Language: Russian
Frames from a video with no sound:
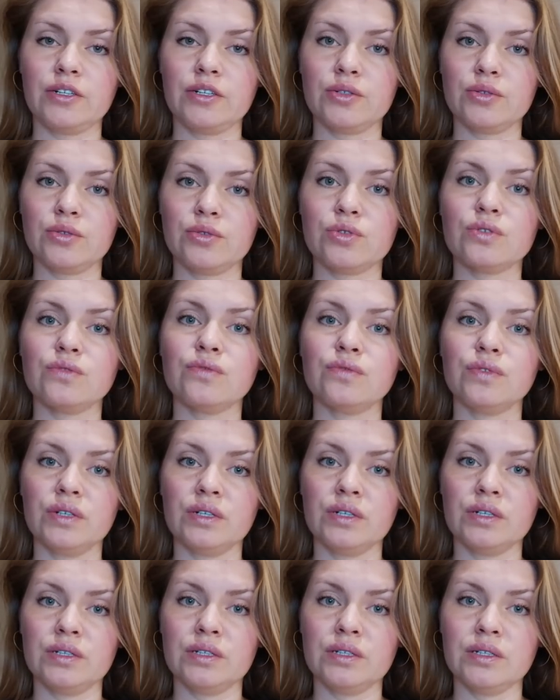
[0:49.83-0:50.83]
что уже
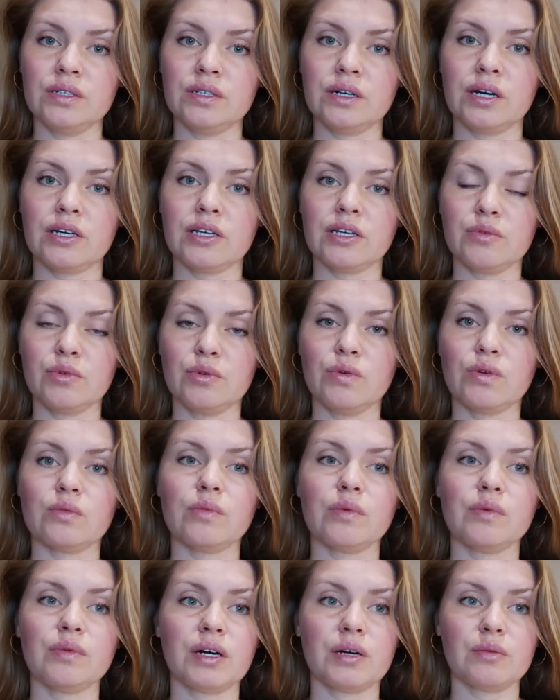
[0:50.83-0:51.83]
выгоднее, каким
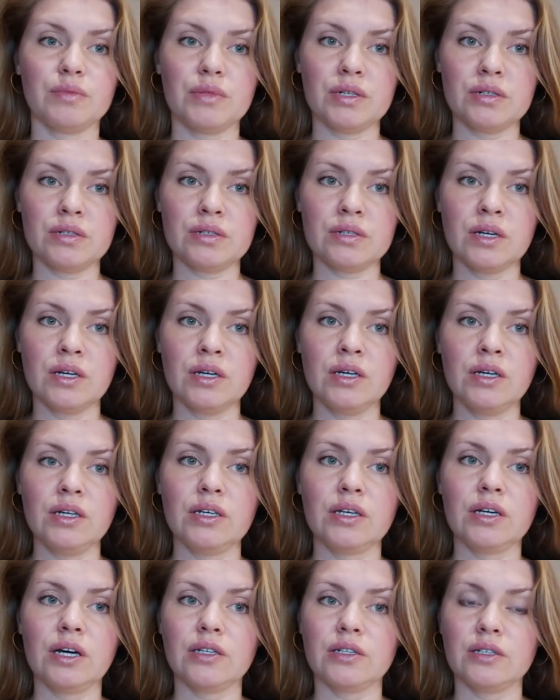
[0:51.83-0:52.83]
кормом кормить
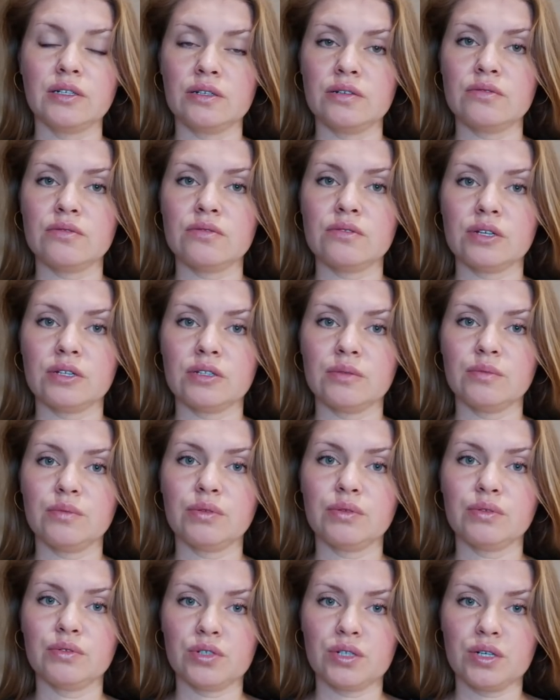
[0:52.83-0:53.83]
и какие результаты
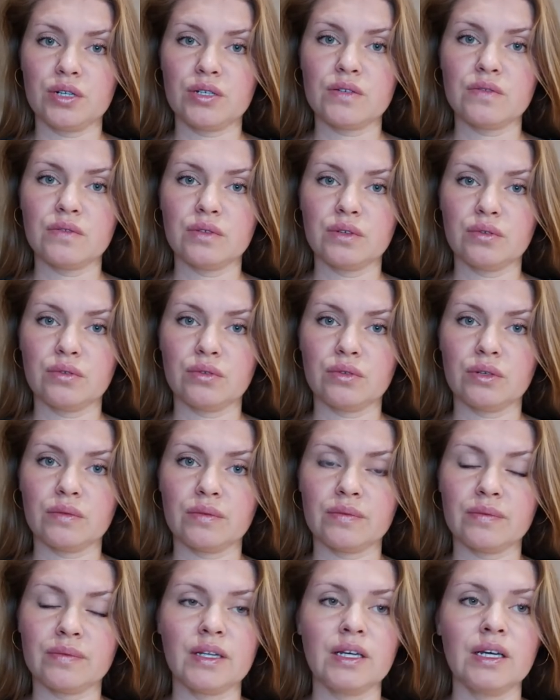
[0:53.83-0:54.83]
получаются в итоге.
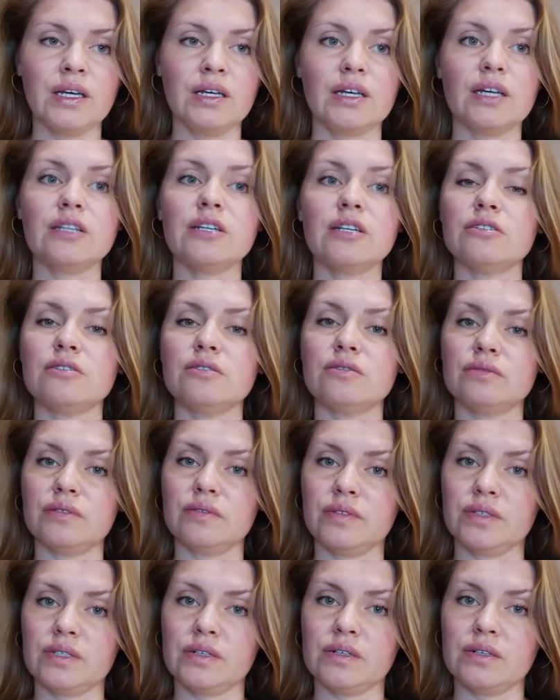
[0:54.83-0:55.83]
Я надеюсь, вы
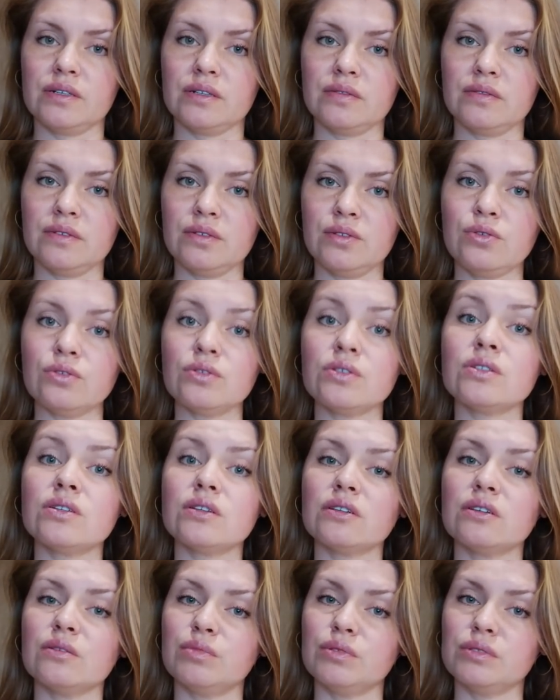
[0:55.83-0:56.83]
видели это видео,
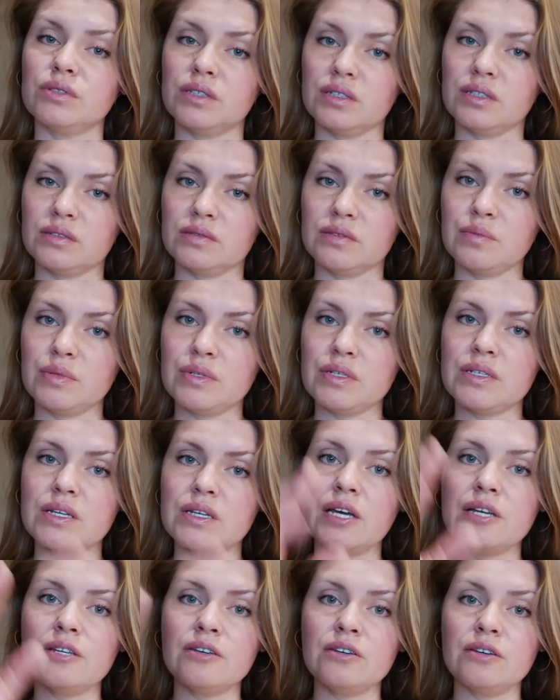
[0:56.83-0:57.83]
ссылка будет и в
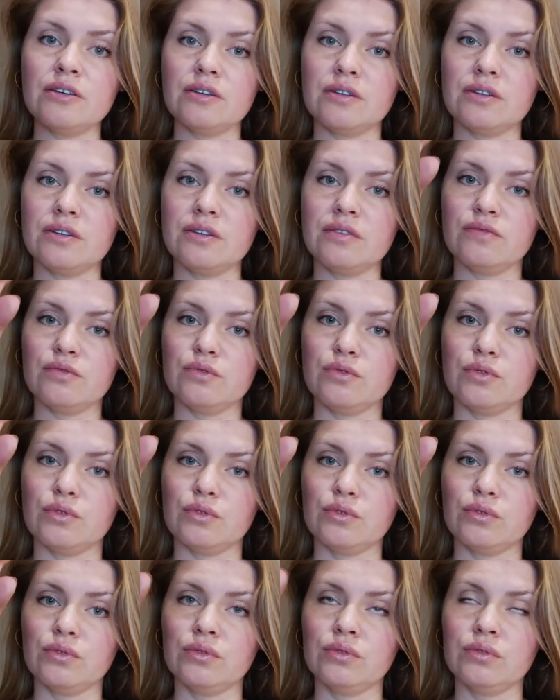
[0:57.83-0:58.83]
описании, и в
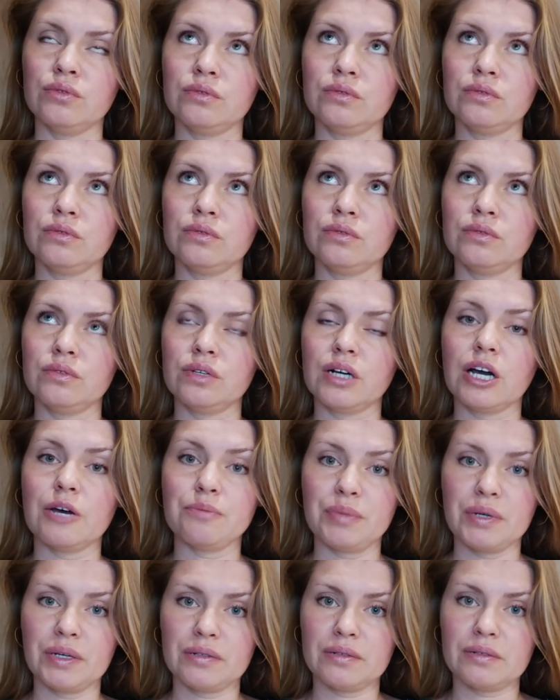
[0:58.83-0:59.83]
углу
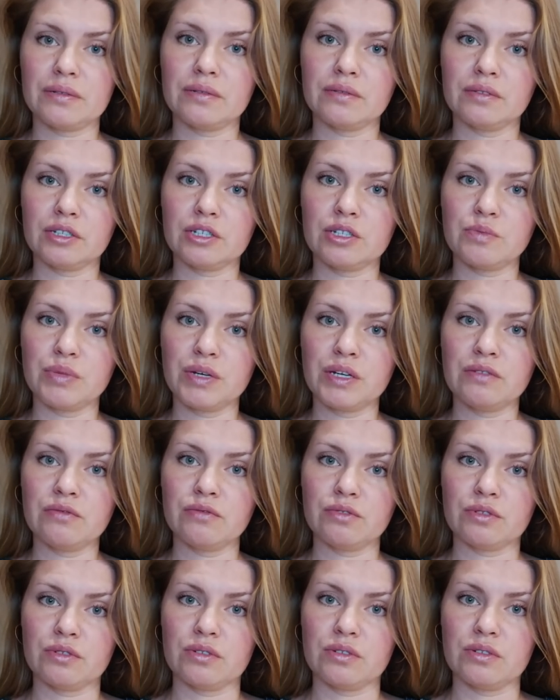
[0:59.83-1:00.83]
опять 25
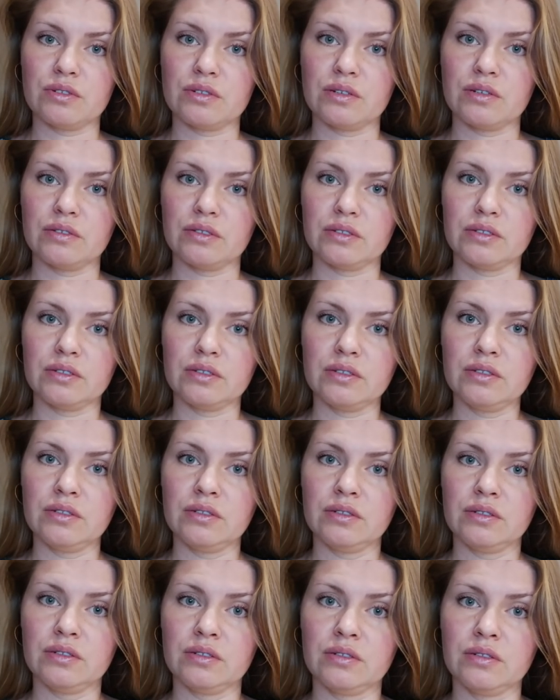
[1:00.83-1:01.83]
вот здесь, наверное, да?
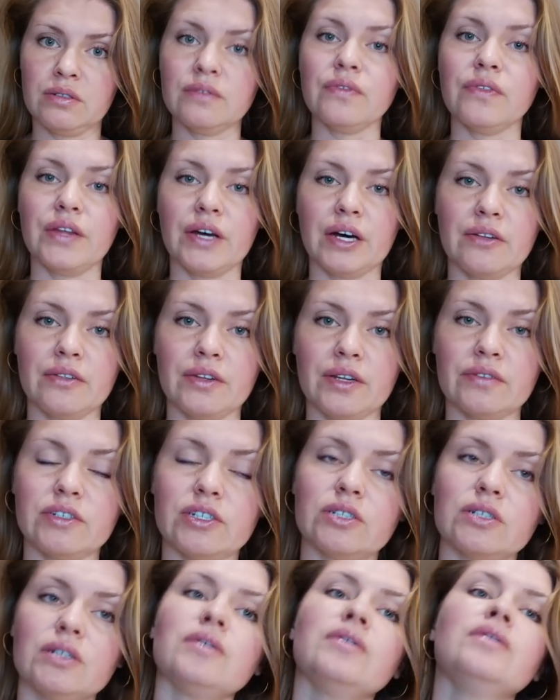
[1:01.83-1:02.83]
Да,
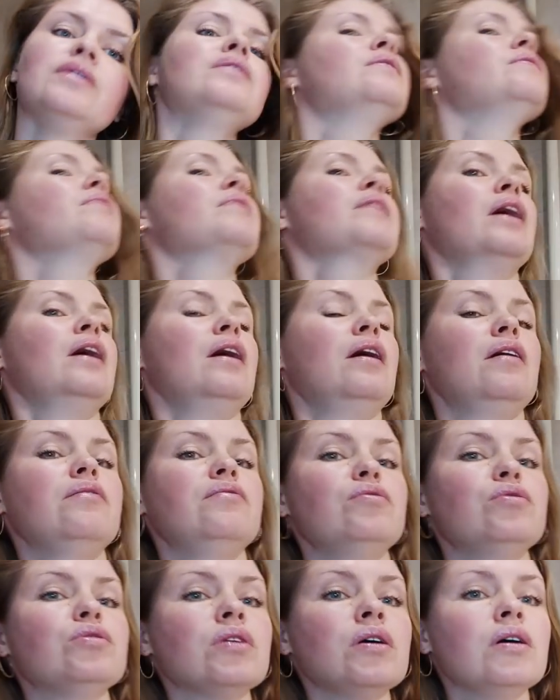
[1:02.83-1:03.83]
наверное. А
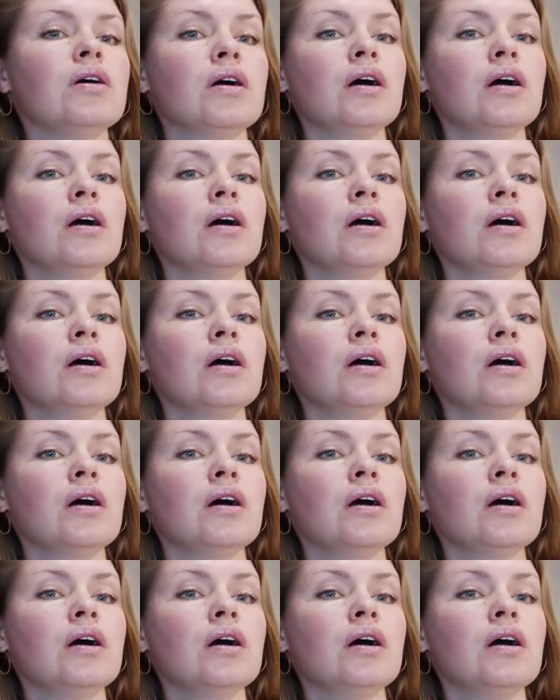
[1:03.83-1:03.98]
вот.